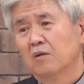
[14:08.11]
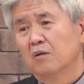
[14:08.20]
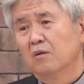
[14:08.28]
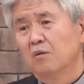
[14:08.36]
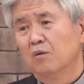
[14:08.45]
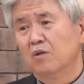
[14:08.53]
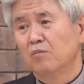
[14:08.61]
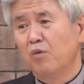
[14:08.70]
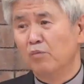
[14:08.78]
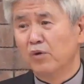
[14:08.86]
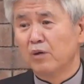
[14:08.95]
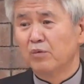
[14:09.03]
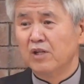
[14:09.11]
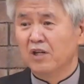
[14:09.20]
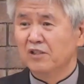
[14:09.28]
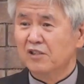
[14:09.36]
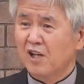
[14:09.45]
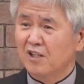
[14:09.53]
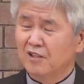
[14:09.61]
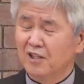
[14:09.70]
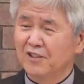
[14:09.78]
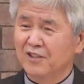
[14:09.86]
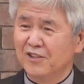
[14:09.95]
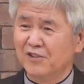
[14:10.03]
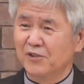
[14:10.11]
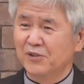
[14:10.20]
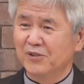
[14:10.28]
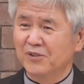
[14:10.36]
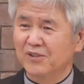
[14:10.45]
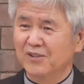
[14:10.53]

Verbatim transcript: 오늘 본문의 분량이 상당히 길죠.